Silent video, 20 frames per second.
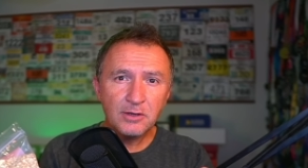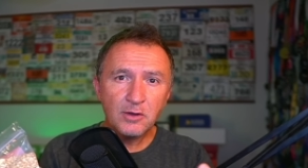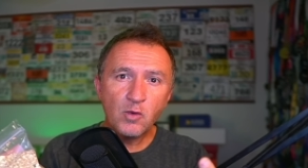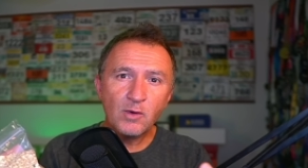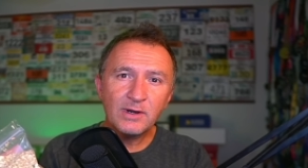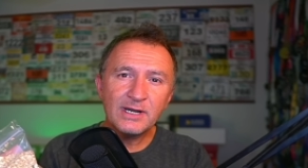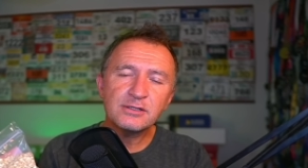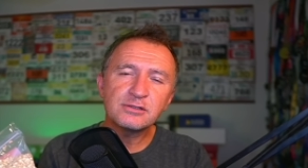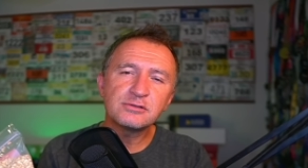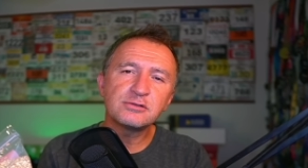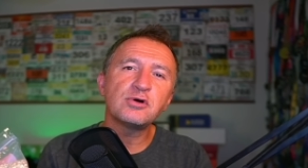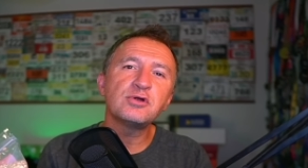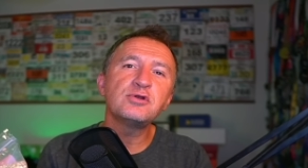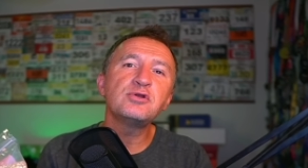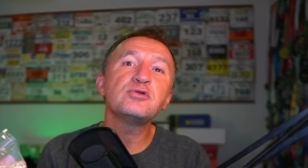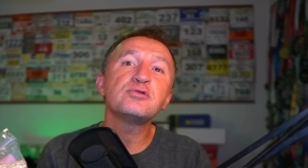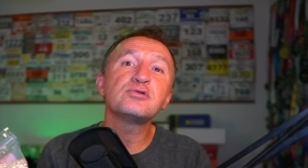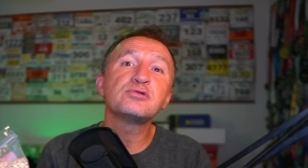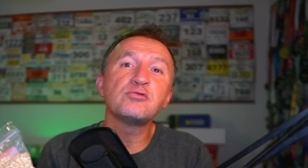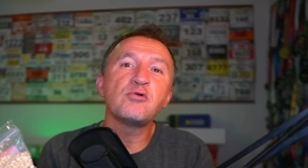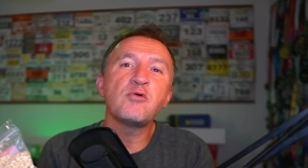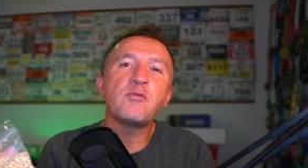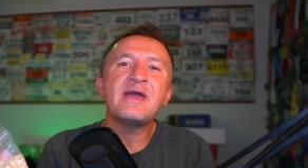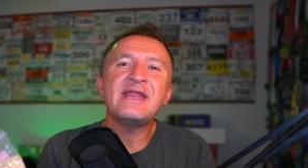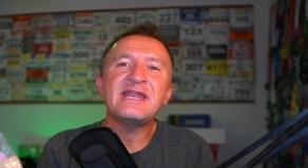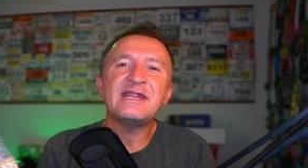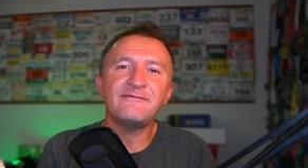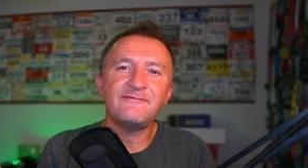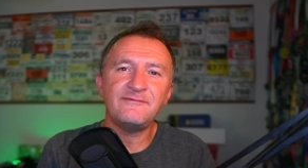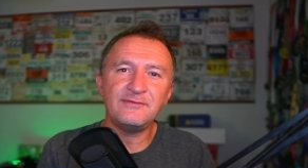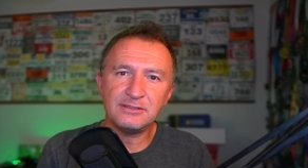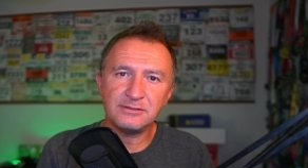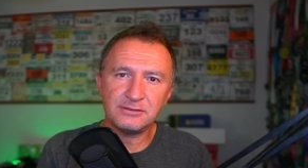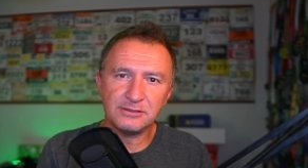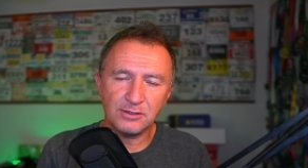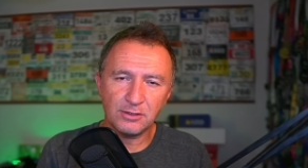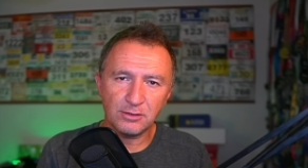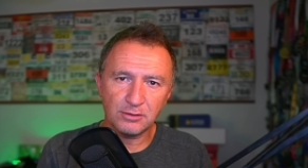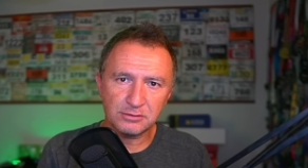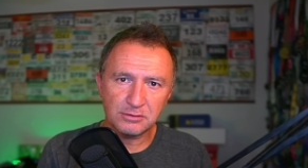cuáles son sus
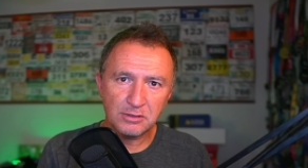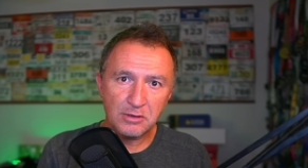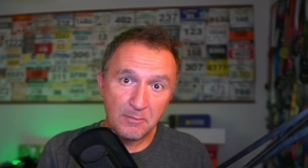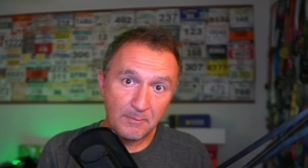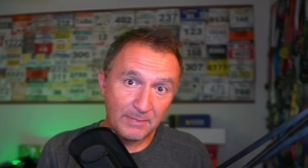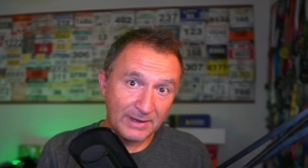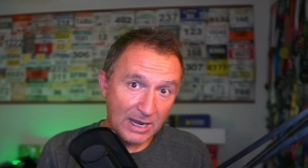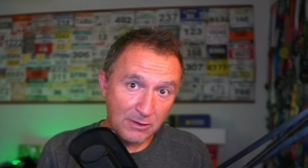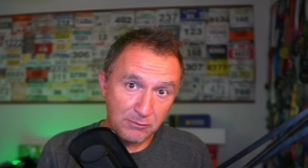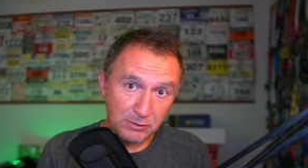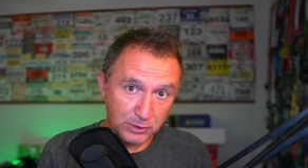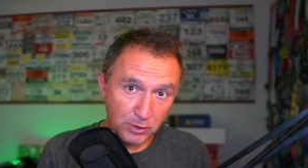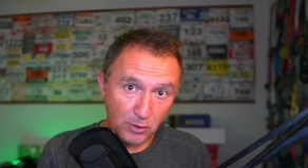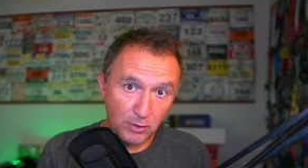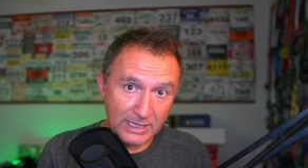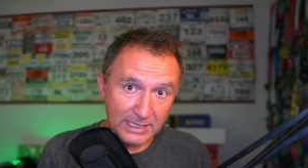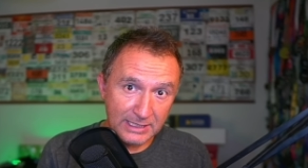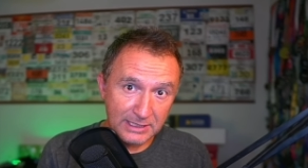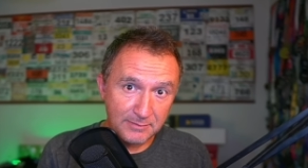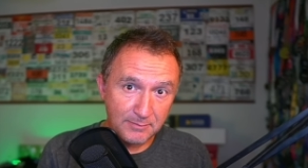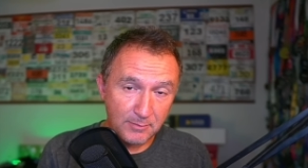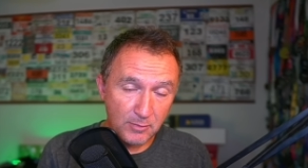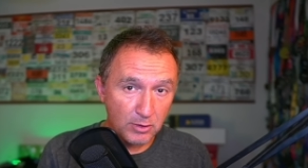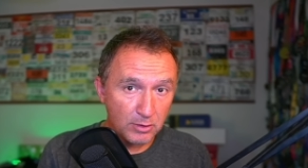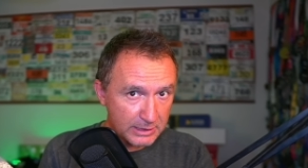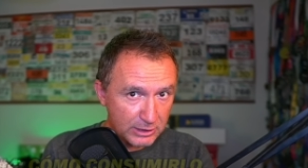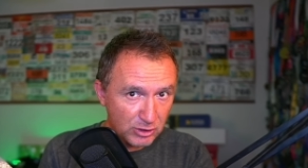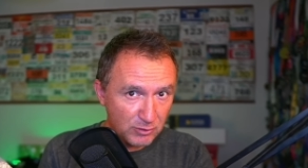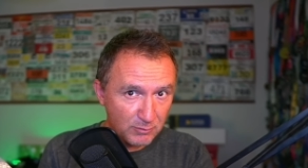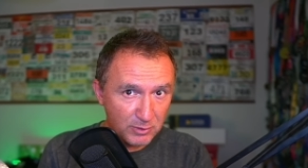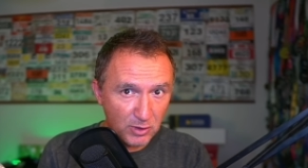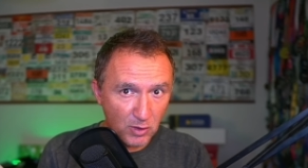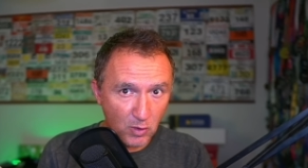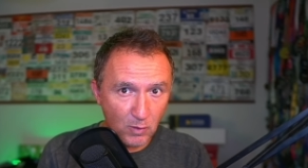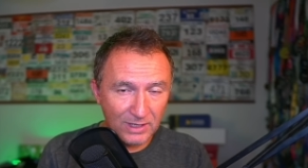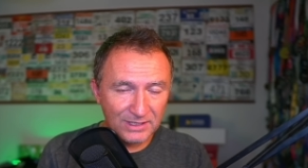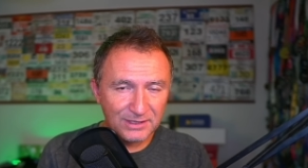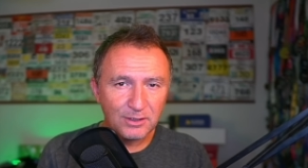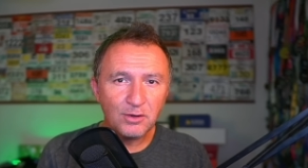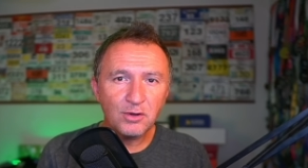beneficios para nuestro organismo. Y número
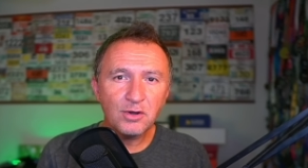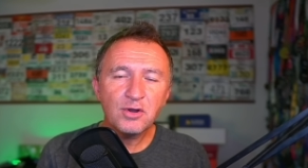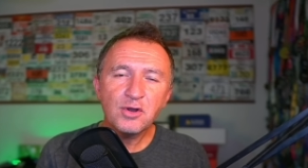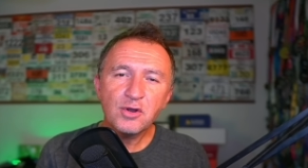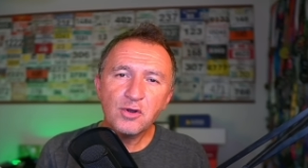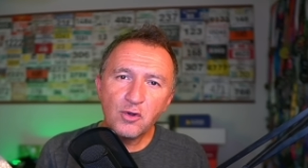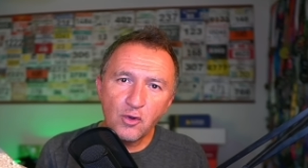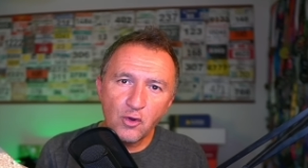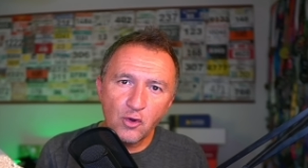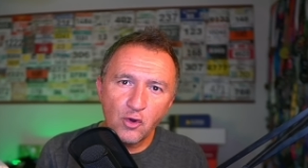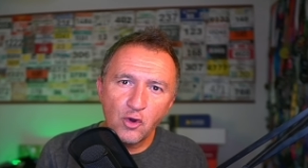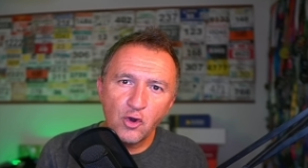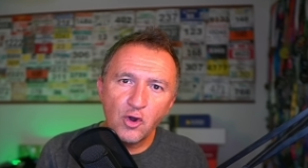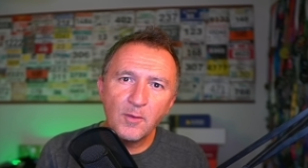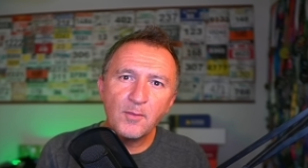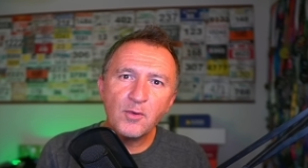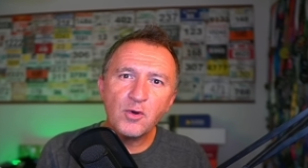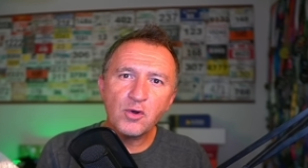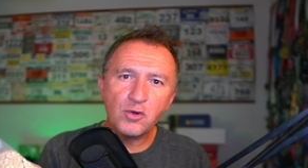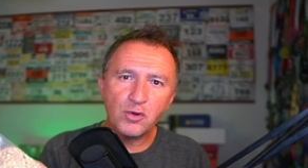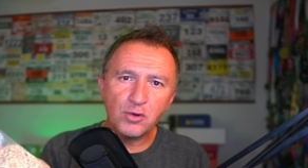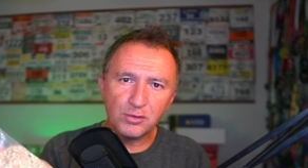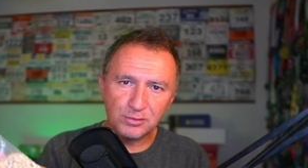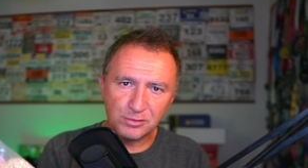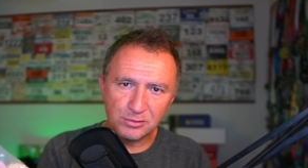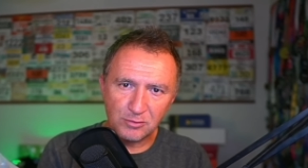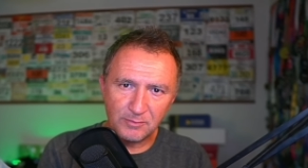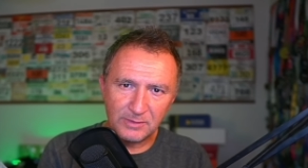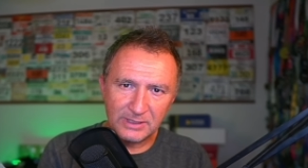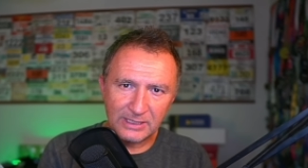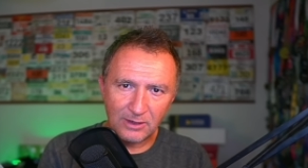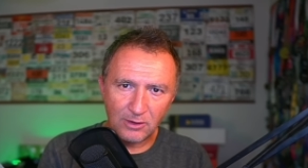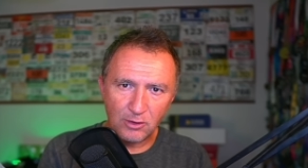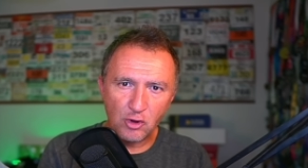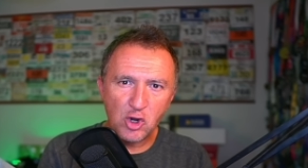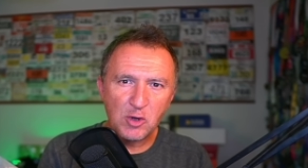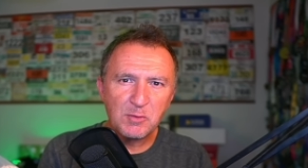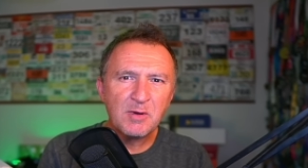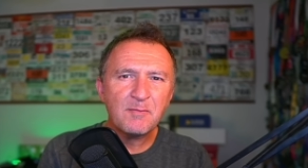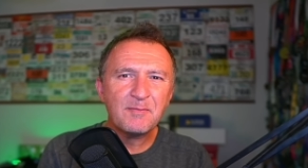4, cómo consumirlo,
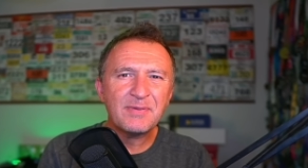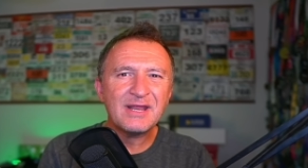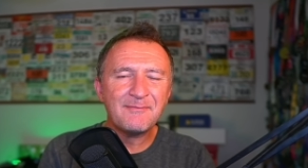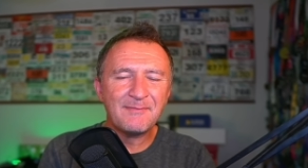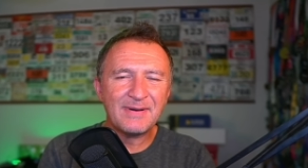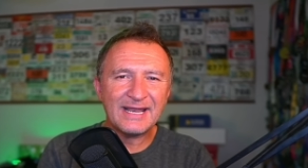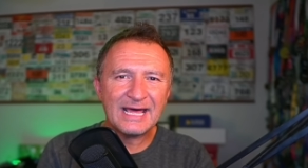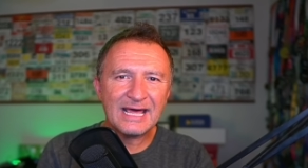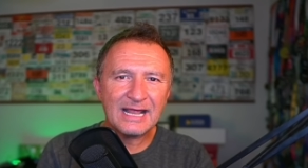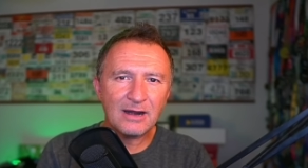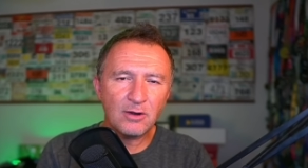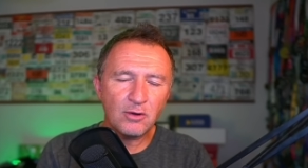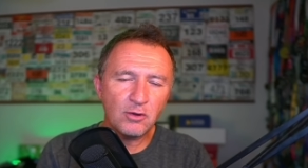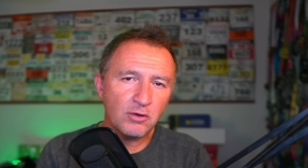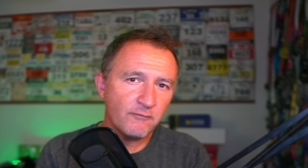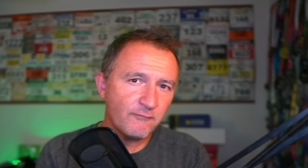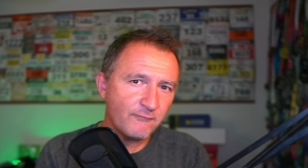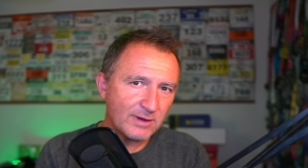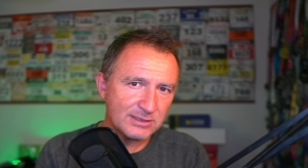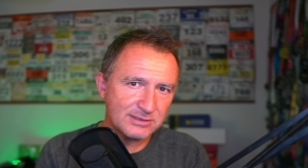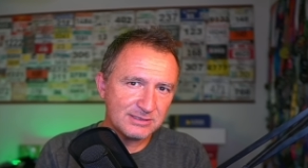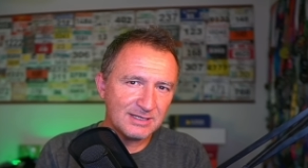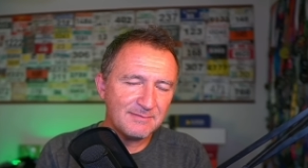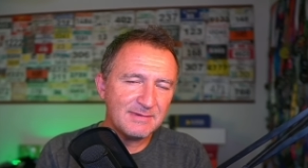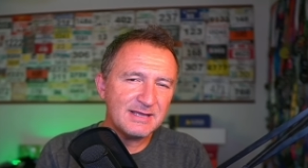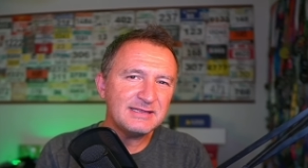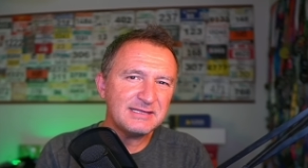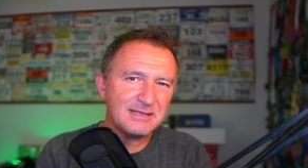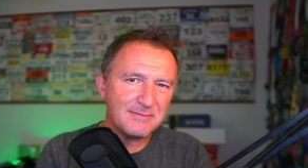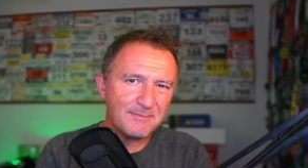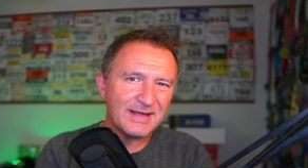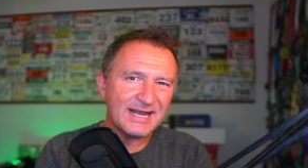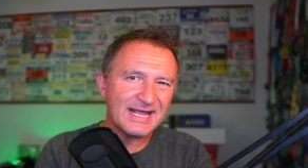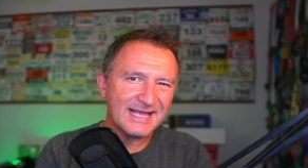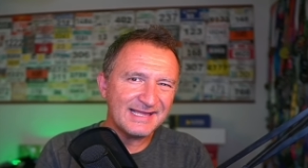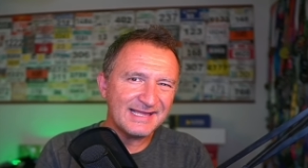cómo prepararlo fácilmente para que